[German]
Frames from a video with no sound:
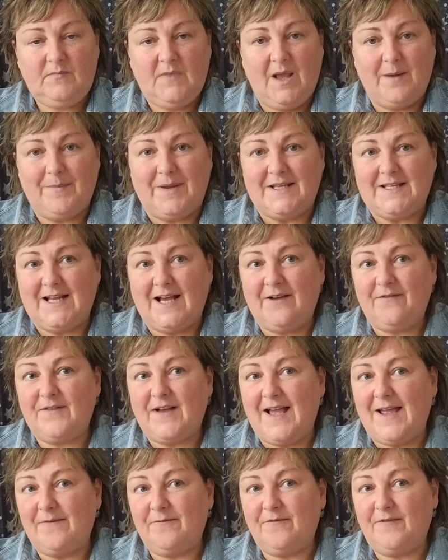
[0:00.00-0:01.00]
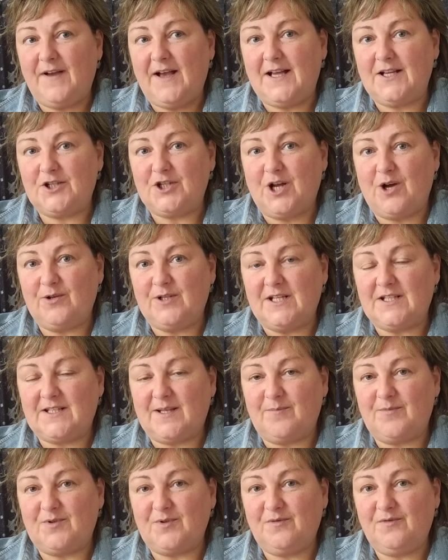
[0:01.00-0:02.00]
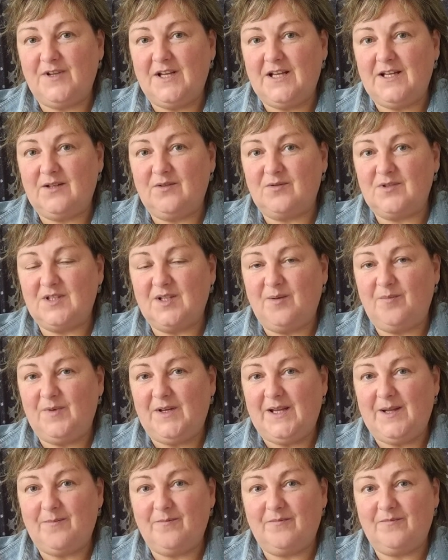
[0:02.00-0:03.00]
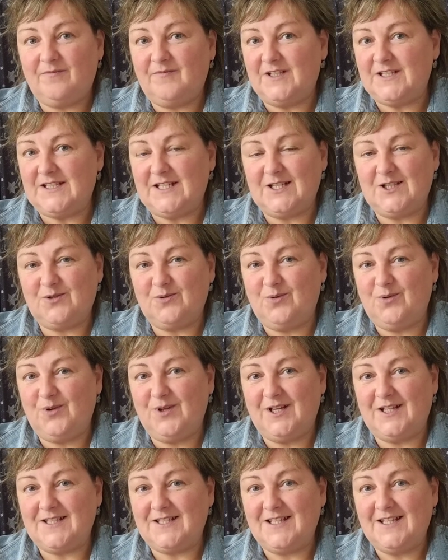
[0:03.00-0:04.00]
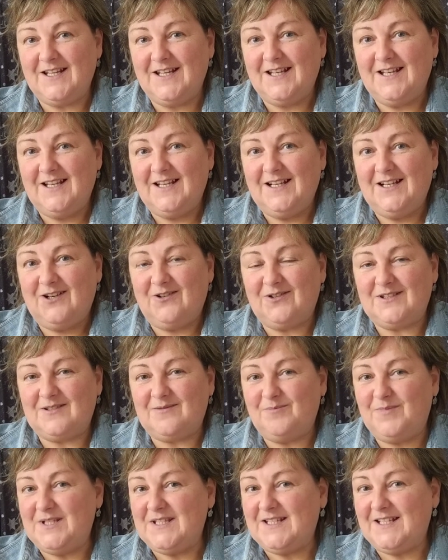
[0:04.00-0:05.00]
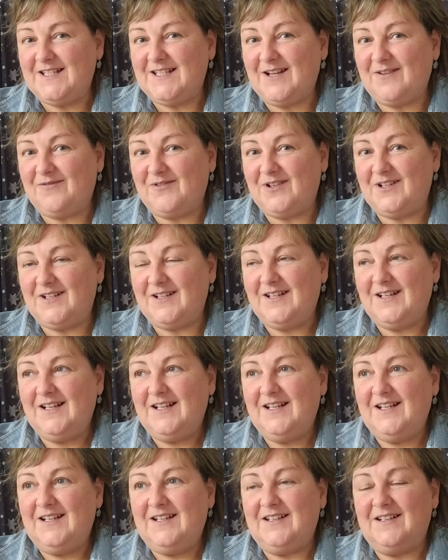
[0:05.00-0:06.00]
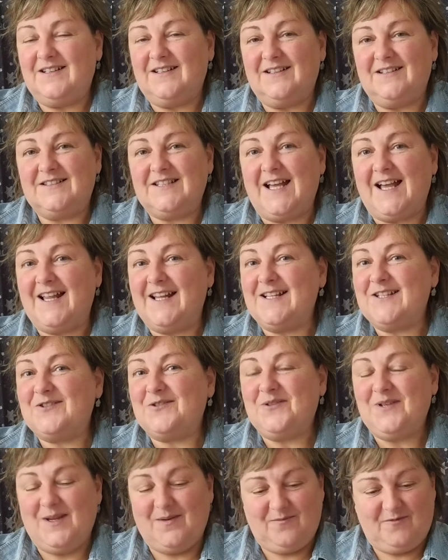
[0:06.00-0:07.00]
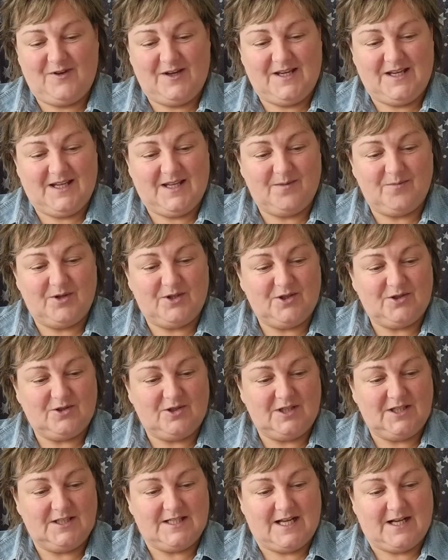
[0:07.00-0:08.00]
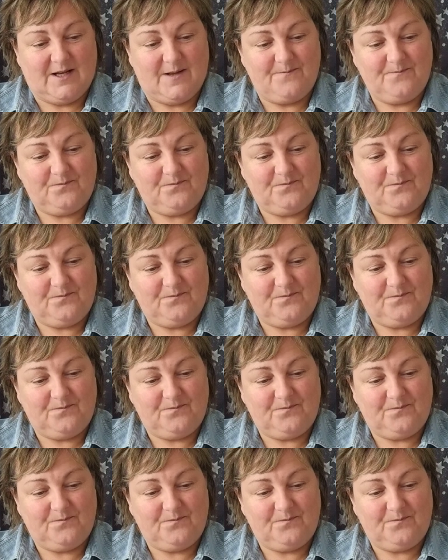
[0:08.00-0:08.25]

man darf einfach schauen, es gibt so viel in unserem Leben, was dazugehört. Und ein bisschen davon äh, teilzunehmen, finde ich immer eine tolle Sache.